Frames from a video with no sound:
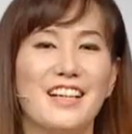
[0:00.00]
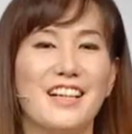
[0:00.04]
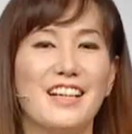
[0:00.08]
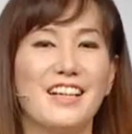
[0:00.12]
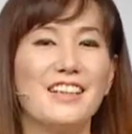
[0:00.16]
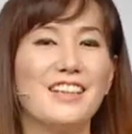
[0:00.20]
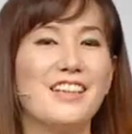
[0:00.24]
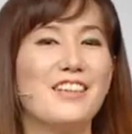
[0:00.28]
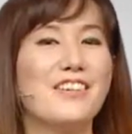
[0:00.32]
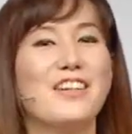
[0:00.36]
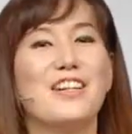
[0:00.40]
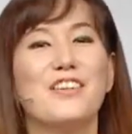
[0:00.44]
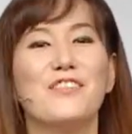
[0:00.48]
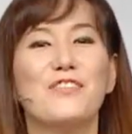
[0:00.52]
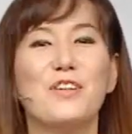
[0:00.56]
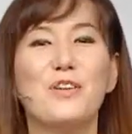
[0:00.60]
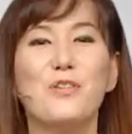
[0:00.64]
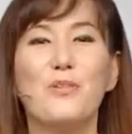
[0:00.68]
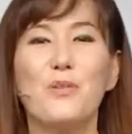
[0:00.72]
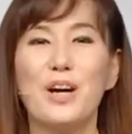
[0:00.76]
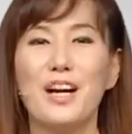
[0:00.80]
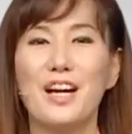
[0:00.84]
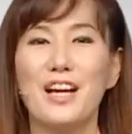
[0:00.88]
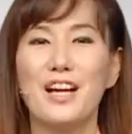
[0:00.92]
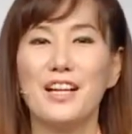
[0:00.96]
Hello
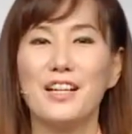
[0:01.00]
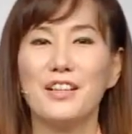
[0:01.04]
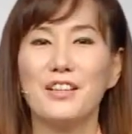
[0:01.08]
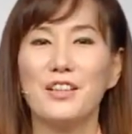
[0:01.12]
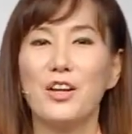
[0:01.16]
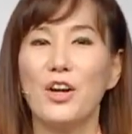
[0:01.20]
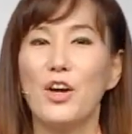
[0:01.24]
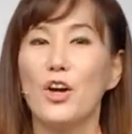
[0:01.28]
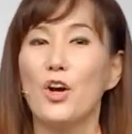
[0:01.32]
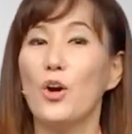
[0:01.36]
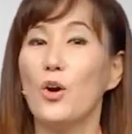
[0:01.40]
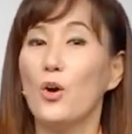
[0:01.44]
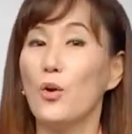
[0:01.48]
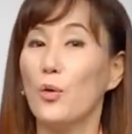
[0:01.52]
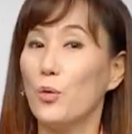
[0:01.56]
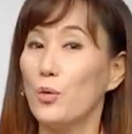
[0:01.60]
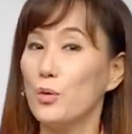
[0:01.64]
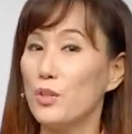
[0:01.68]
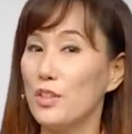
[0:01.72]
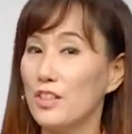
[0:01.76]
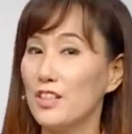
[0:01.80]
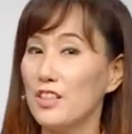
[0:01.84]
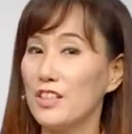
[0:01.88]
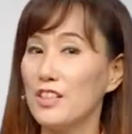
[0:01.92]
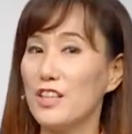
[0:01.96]
everyone.
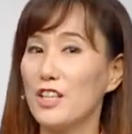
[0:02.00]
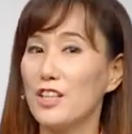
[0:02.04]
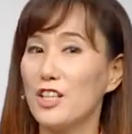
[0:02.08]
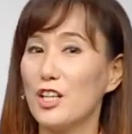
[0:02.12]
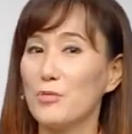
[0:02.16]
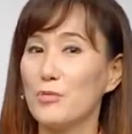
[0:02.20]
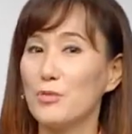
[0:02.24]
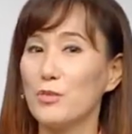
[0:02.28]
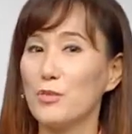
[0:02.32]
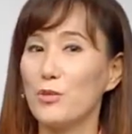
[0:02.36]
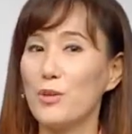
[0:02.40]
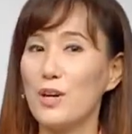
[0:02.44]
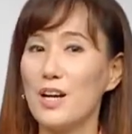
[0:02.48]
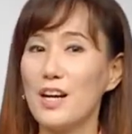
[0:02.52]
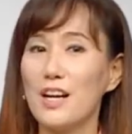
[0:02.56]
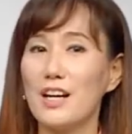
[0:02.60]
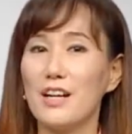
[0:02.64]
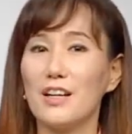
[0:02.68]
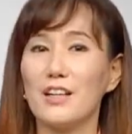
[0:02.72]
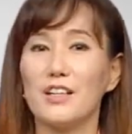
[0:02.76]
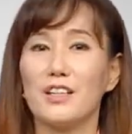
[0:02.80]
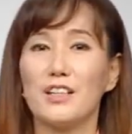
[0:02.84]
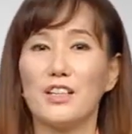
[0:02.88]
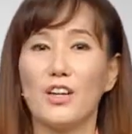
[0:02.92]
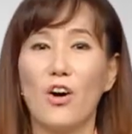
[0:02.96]
오늘은
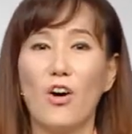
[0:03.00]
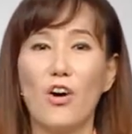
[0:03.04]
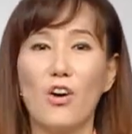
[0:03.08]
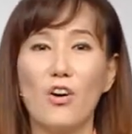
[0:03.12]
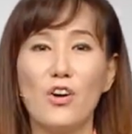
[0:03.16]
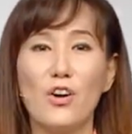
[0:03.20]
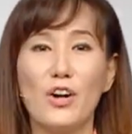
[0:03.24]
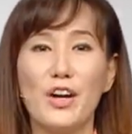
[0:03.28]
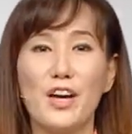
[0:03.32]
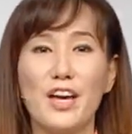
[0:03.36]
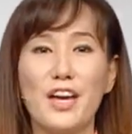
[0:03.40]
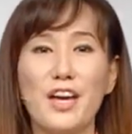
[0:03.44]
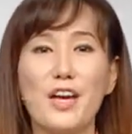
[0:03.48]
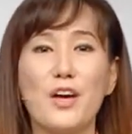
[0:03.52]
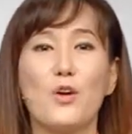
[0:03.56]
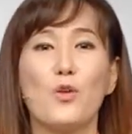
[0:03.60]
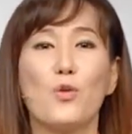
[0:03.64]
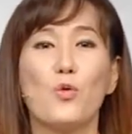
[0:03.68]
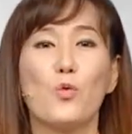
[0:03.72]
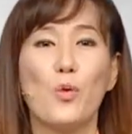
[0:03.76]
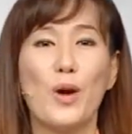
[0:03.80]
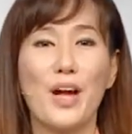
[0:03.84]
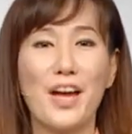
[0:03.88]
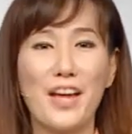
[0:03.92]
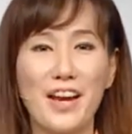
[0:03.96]
여러분과 영어의
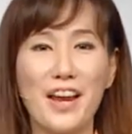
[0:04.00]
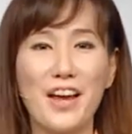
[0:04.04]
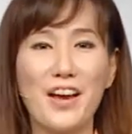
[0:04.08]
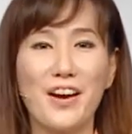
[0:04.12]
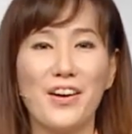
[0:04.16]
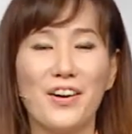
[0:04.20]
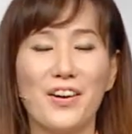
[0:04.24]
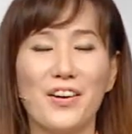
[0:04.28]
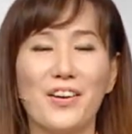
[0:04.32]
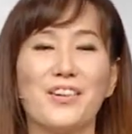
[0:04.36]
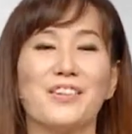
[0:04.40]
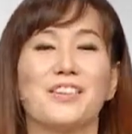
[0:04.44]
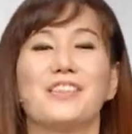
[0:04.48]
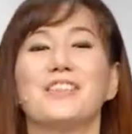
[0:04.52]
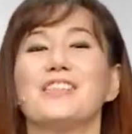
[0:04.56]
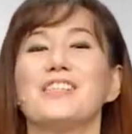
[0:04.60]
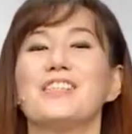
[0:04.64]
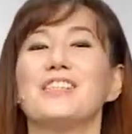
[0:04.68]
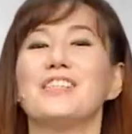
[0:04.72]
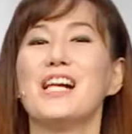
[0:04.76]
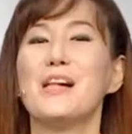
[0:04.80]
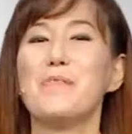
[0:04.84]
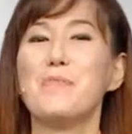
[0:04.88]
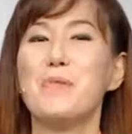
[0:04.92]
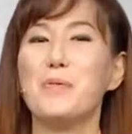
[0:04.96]

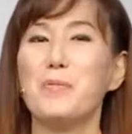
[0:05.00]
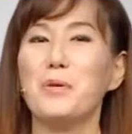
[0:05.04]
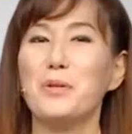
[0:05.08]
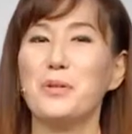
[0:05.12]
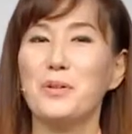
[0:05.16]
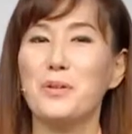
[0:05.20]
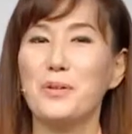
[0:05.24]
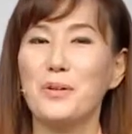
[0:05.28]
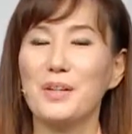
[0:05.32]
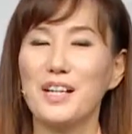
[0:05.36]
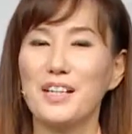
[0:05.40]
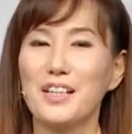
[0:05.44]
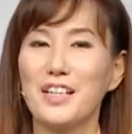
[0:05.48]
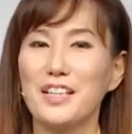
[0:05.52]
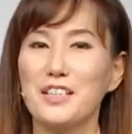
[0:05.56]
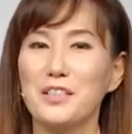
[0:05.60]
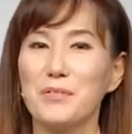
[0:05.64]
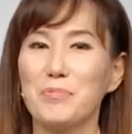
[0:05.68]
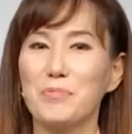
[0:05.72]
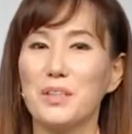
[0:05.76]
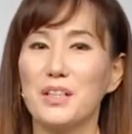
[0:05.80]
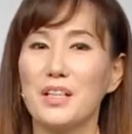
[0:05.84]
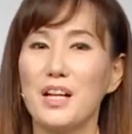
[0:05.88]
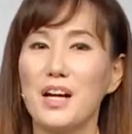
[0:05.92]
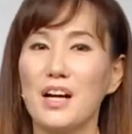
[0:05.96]
외래어들을 살펴보도록
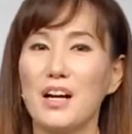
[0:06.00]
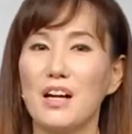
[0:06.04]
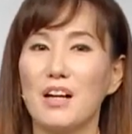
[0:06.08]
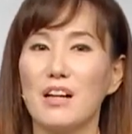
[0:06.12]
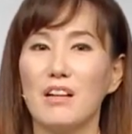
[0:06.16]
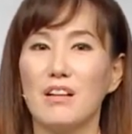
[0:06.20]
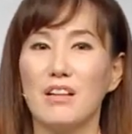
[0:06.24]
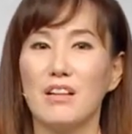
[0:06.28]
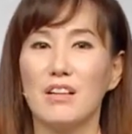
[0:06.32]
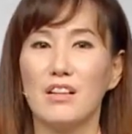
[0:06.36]
하겠습니다.